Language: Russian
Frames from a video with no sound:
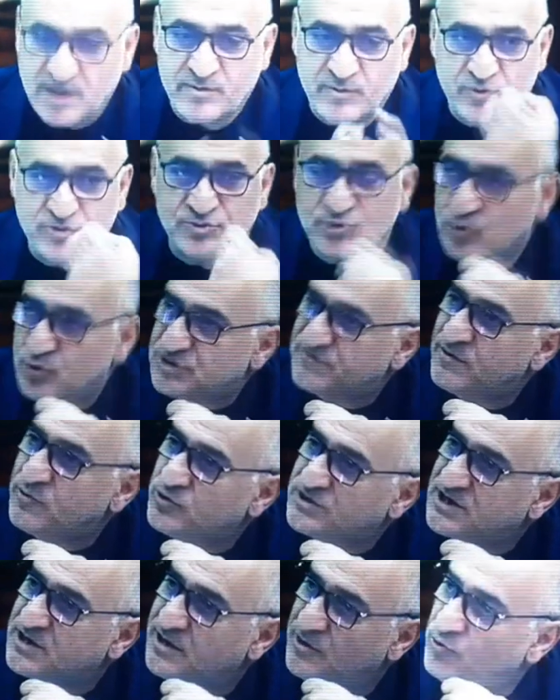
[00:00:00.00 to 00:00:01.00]
мы будем строить свою
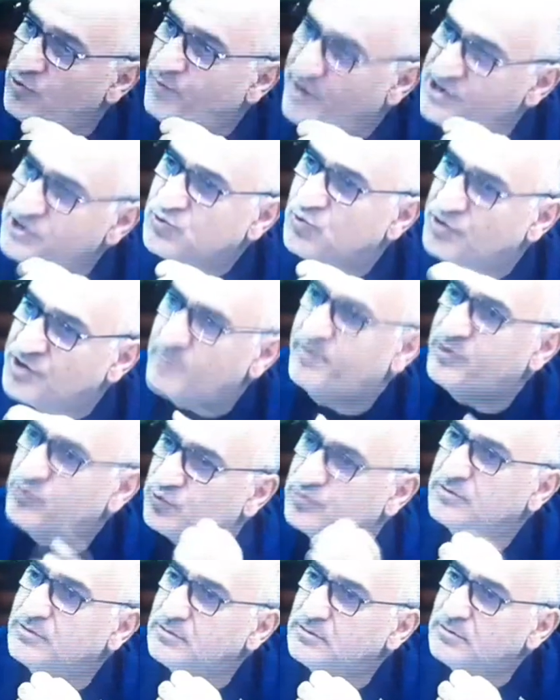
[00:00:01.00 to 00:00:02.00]
национальную политику, к нам придут.